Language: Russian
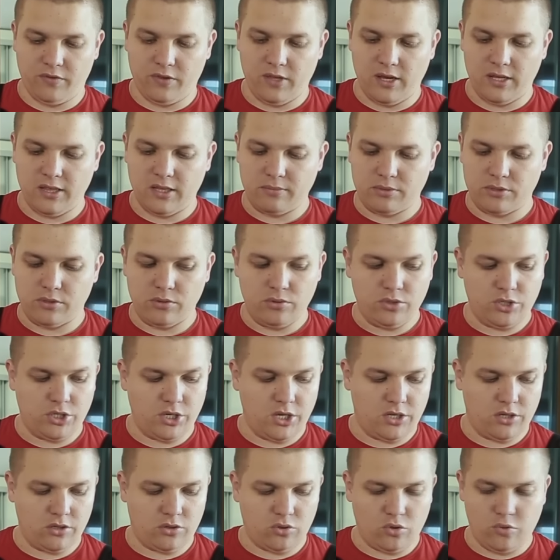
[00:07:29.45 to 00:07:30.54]
В данном
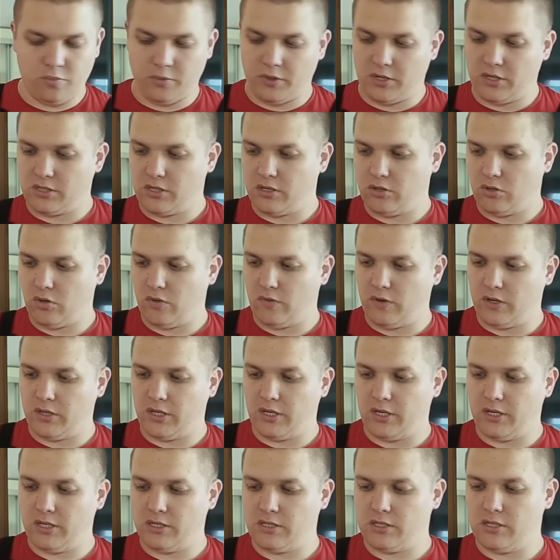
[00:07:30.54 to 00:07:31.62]
случае эти трубки
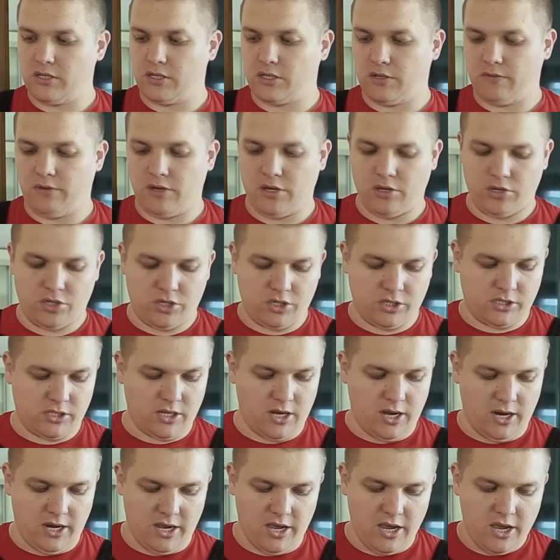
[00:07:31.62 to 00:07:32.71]
изготовлены из нержавеющей
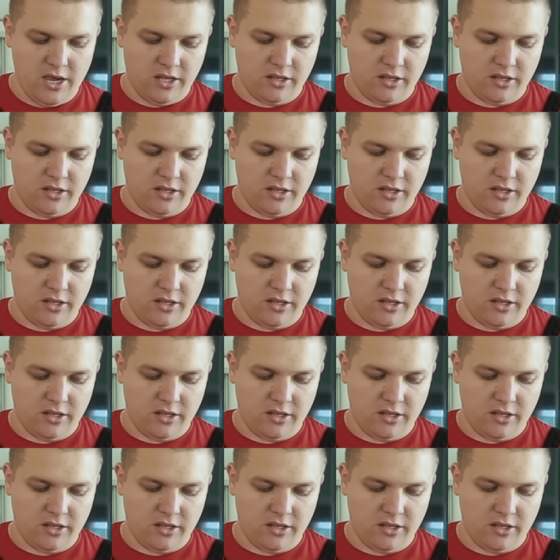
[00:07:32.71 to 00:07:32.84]
стали.